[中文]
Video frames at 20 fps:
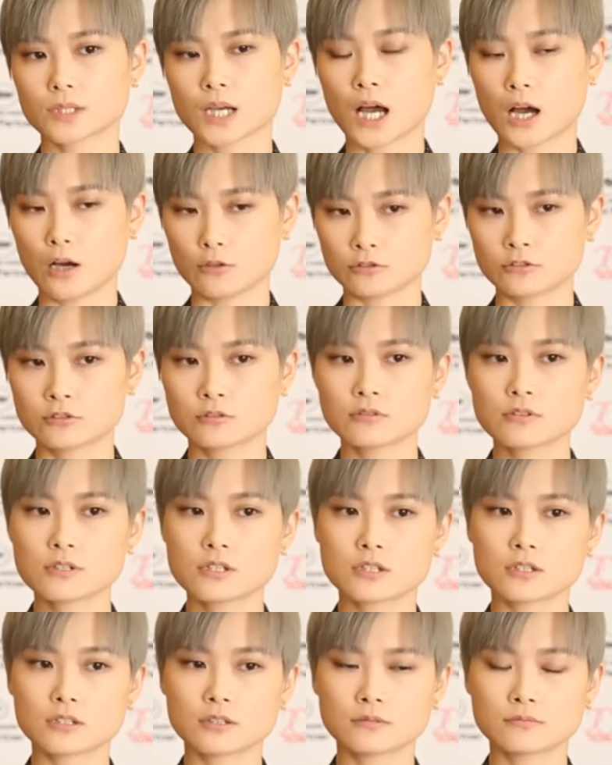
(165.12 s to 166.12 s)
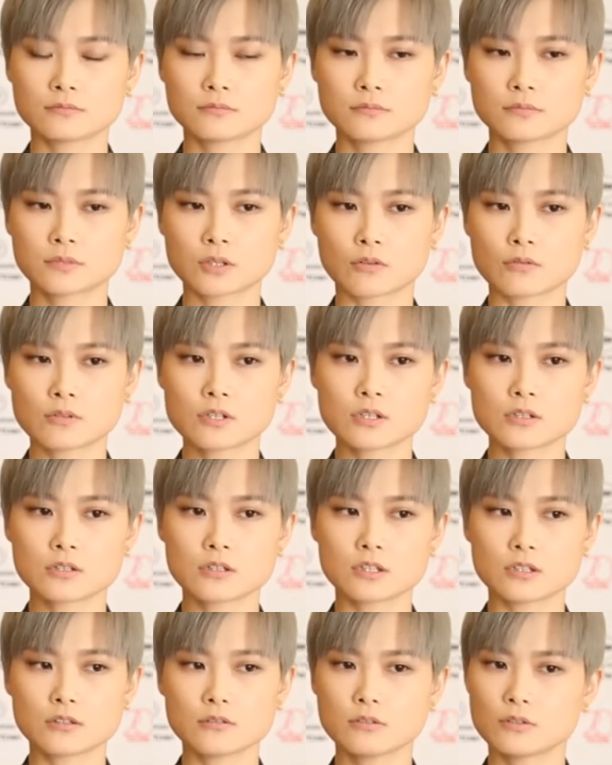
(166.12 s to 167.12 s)
好的东西，同时
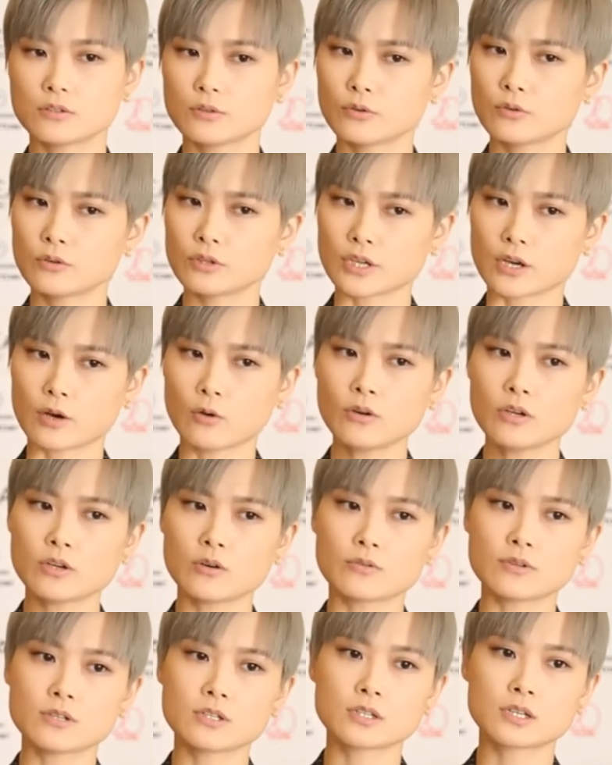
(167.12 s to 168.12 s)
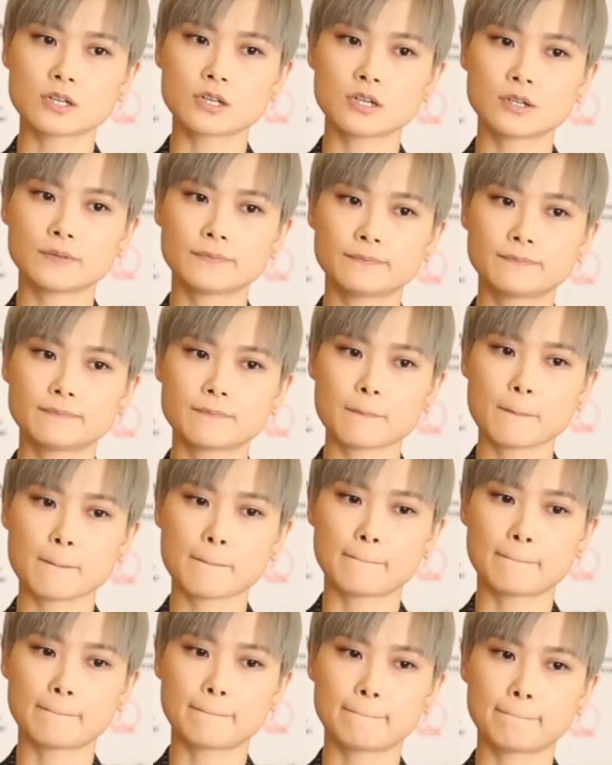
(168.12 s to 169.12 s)
也也会有一些
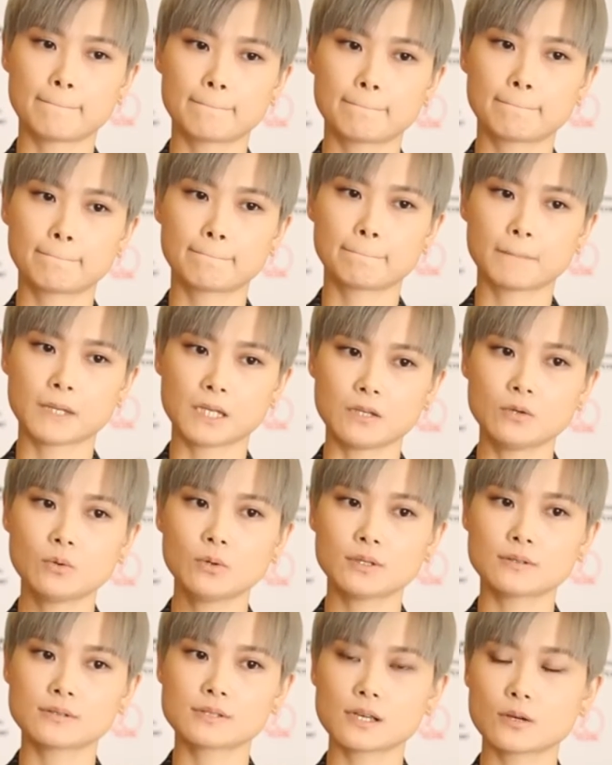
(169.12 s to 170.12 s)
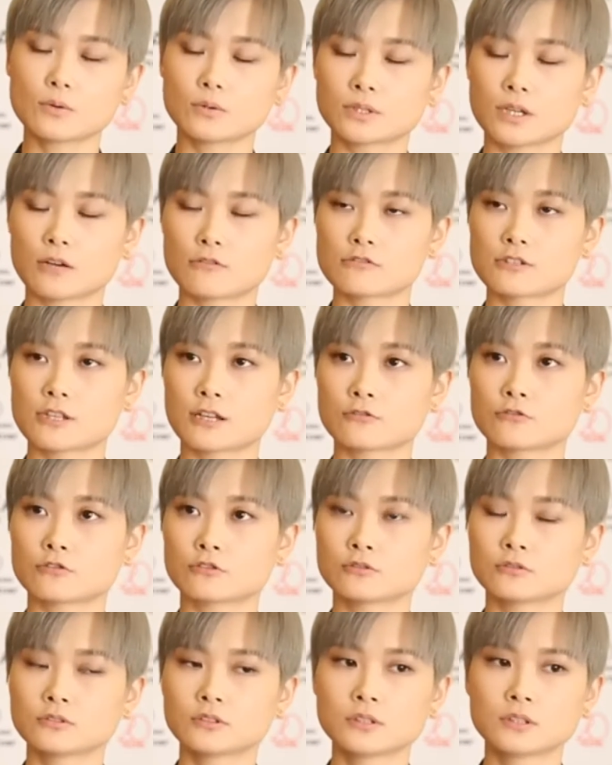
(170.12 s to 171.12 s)
嗯疑问在我脑子当
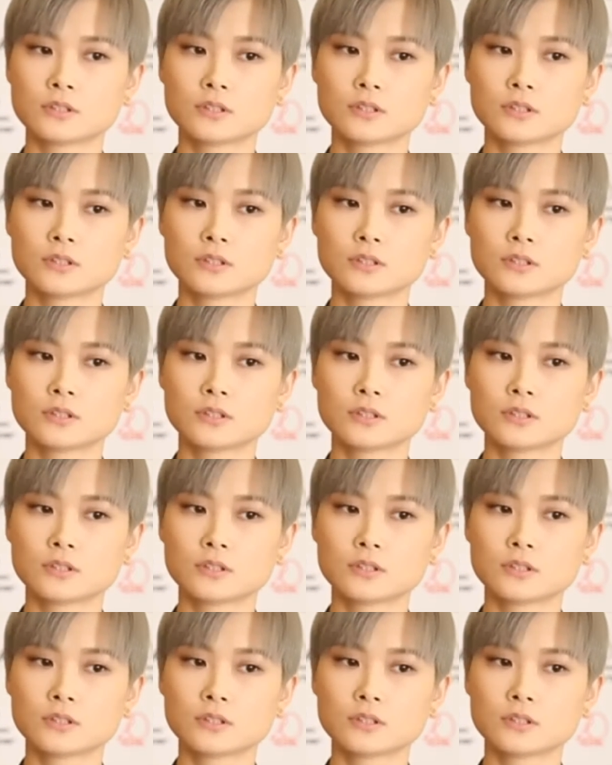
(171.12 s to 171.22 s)
中。